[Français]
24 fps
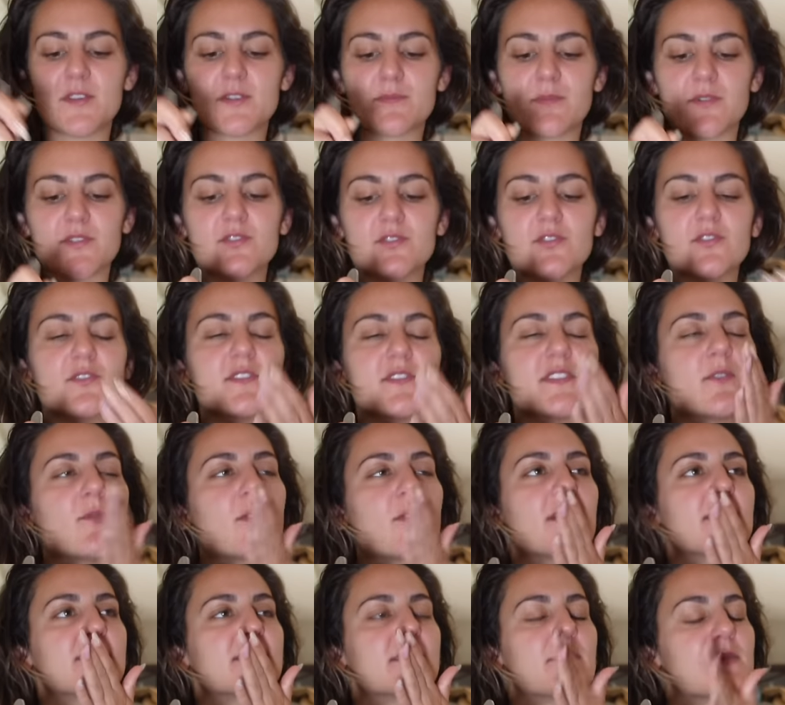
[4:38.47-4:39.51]
je pense que tu sais
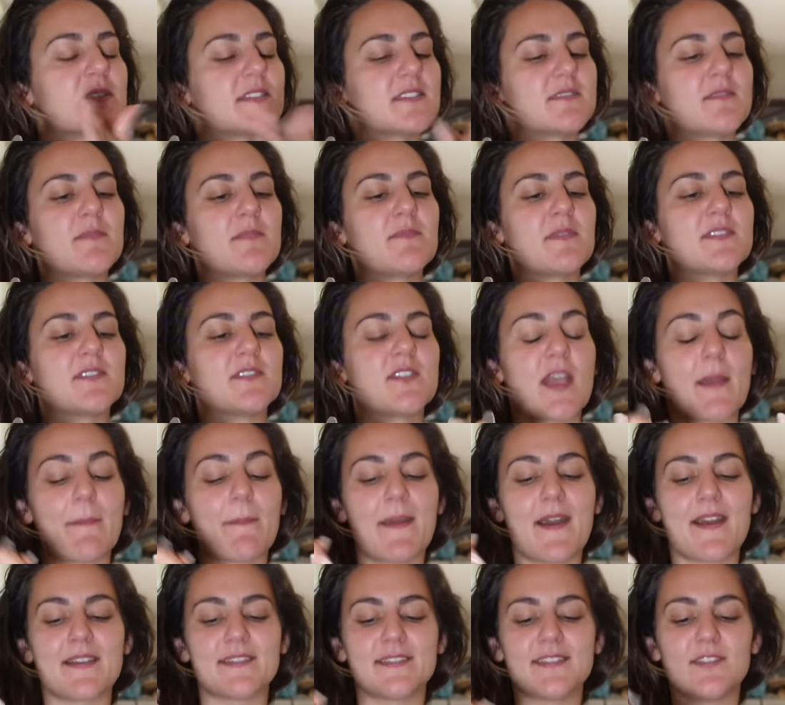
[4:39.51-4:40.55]
quoi C'est peut-être parce qu'il n'y a
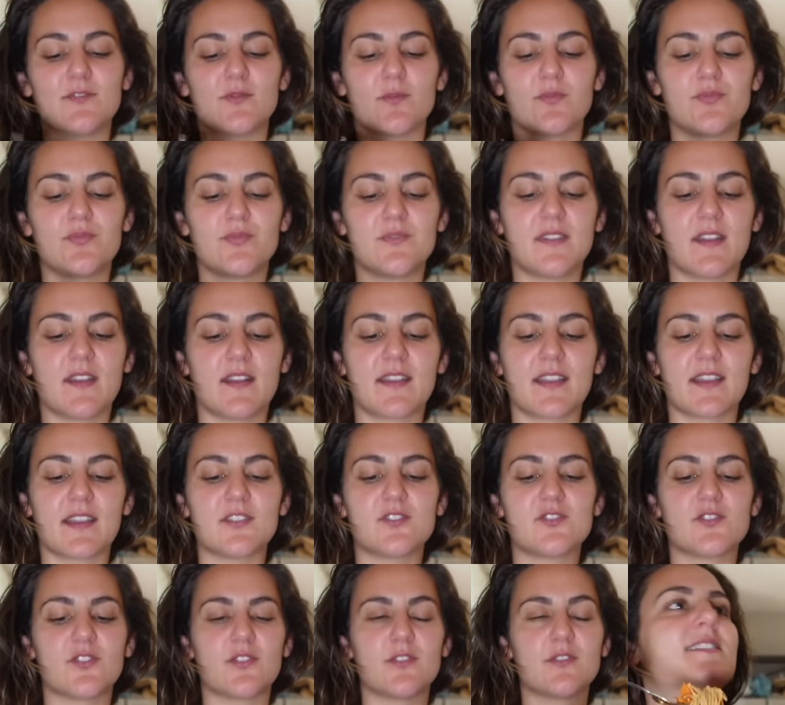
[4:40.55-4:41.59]
pas assez non plus
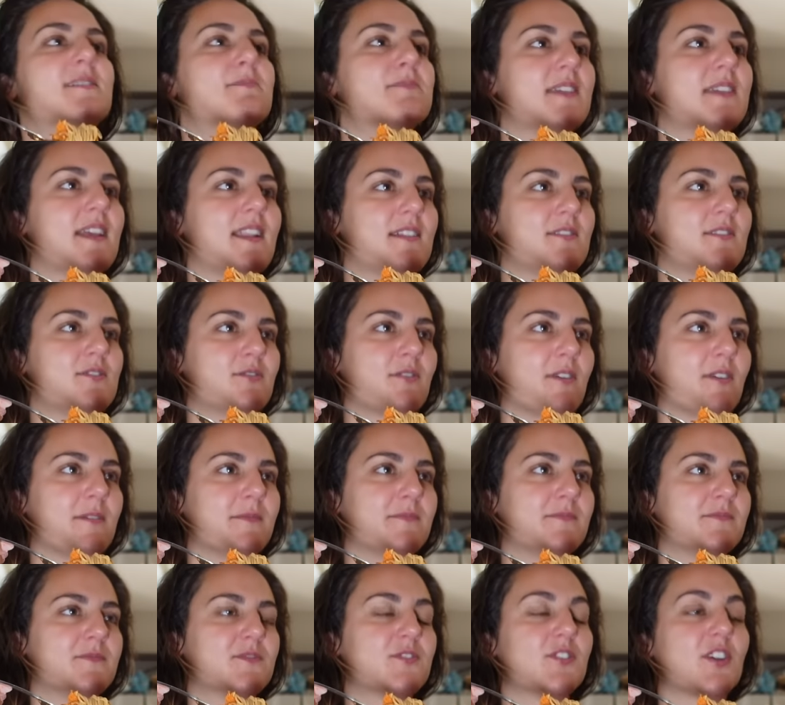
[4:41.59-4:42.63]
d'ingrédients type salade, tu vois.
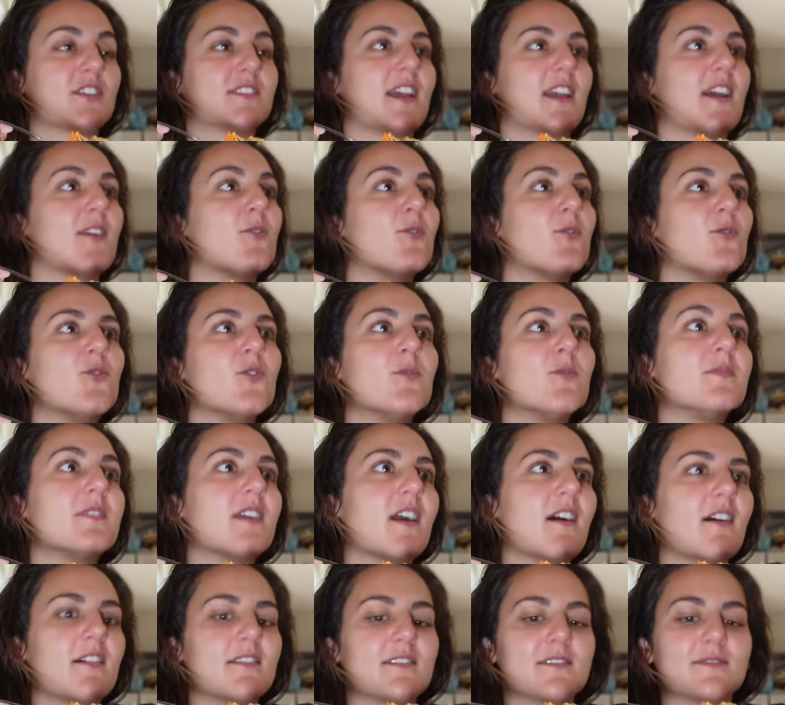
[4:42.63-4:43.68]
Genre, t'as concombre,
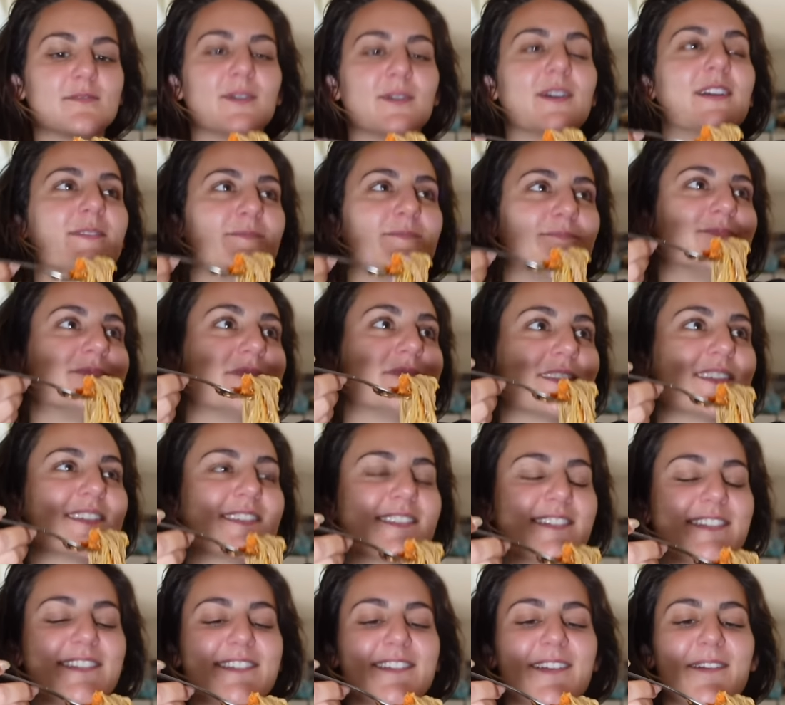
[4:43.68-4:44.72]
carotte. Euh, ouais,
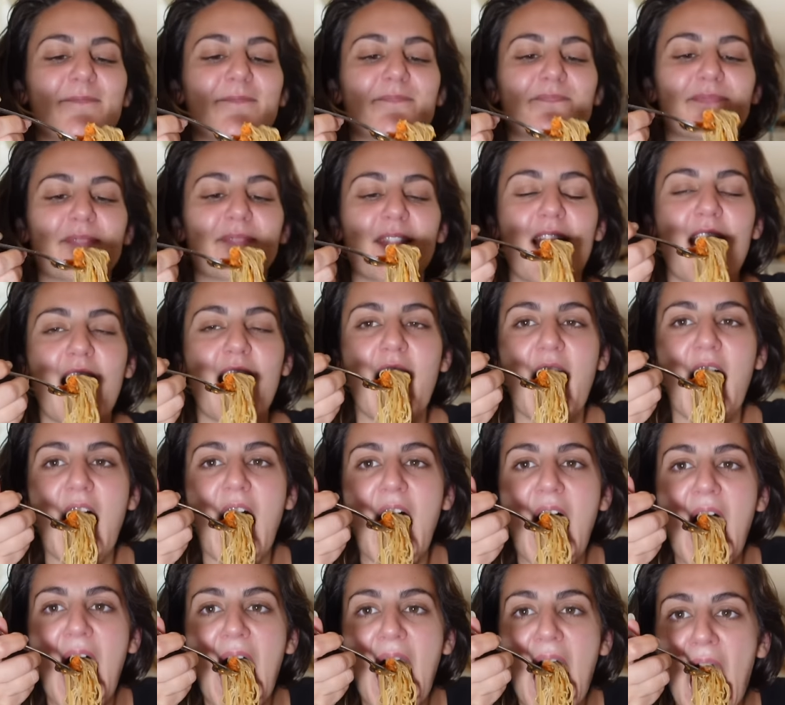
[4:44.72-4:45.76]
c'est ça. Non, hmm.
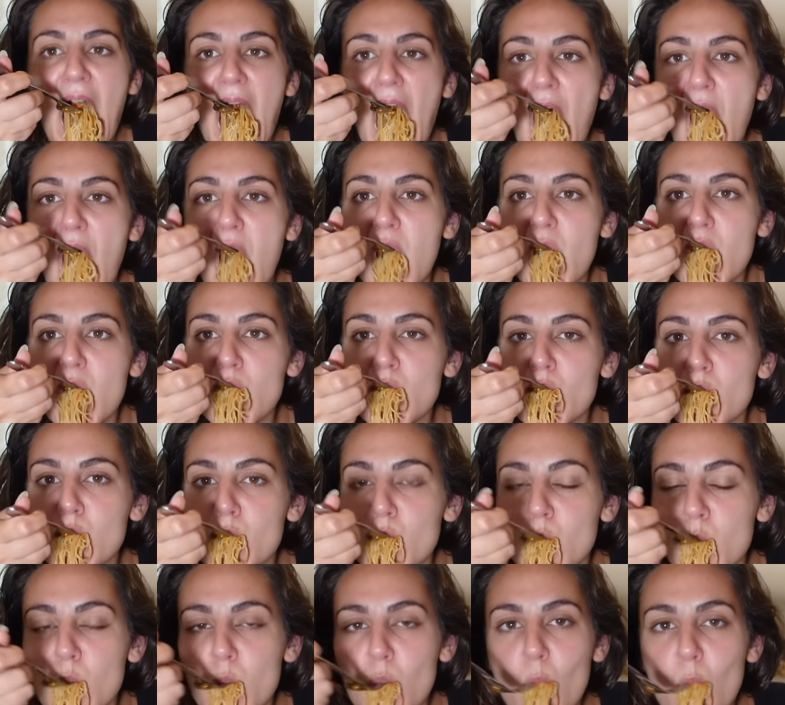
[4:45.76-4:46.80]
je, pense
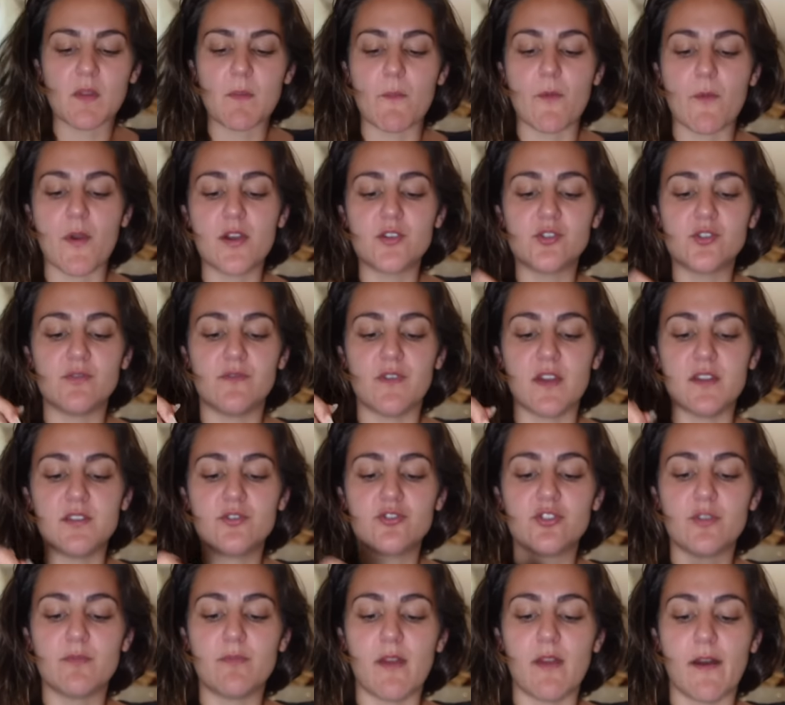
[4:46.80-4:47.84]
Moi, je valide
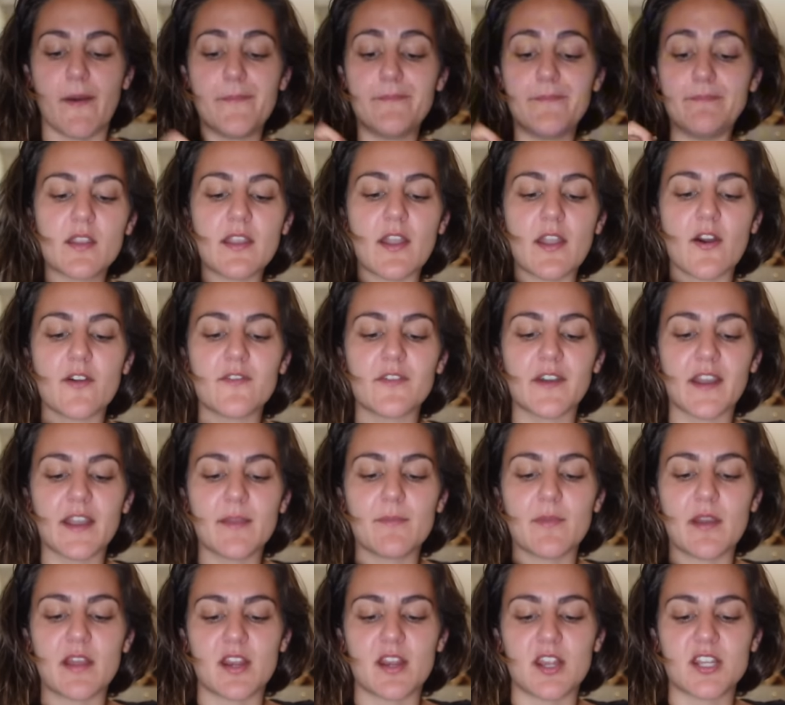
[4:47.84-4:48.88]
ce plat. Et en vrai,
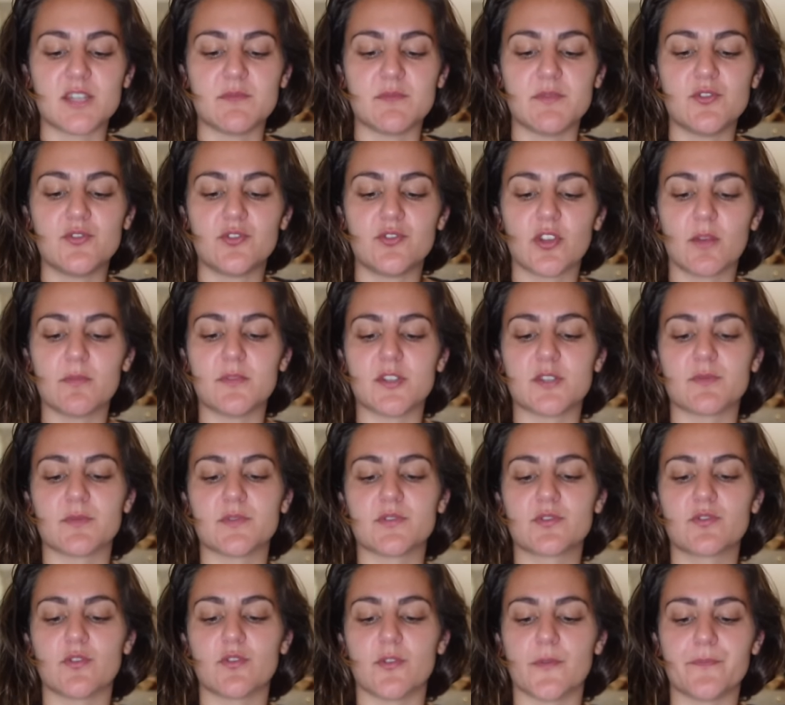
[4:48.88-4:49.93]
bah, là, j'ai mis du temps, mais je
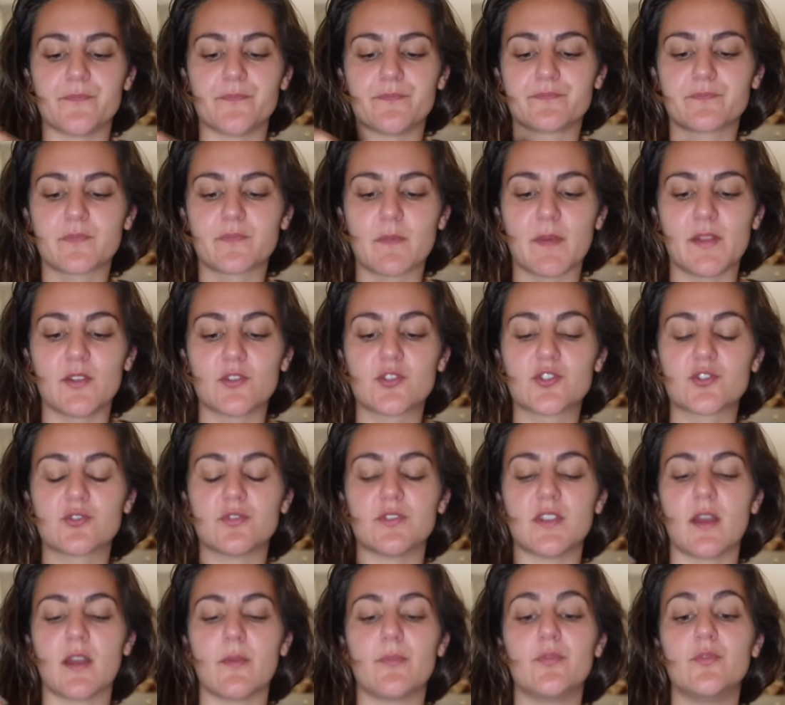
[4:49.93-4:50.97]
pense que maintenant que je
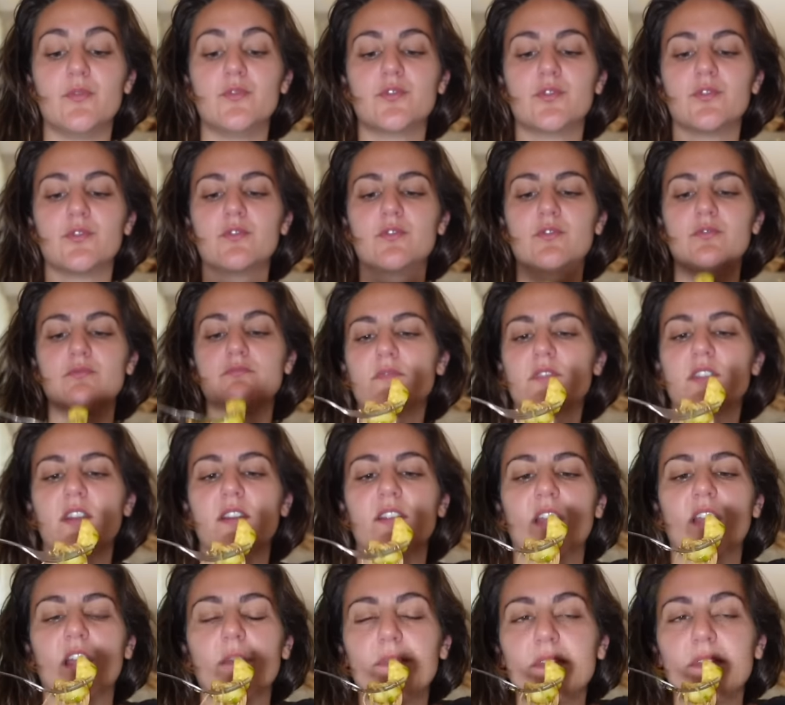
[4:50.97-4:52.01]
connais un peu le truc, ça va
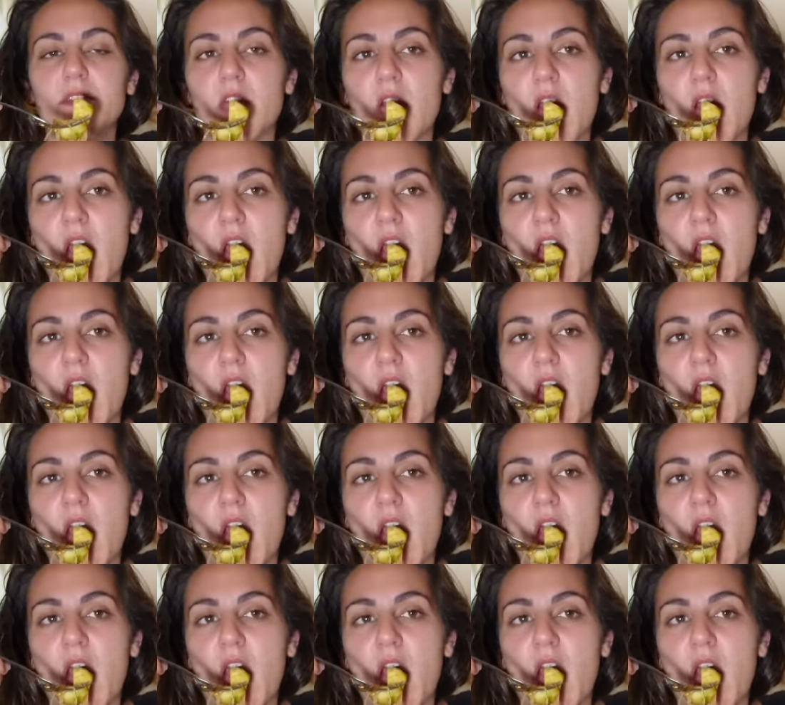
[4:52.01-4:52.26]
être rapide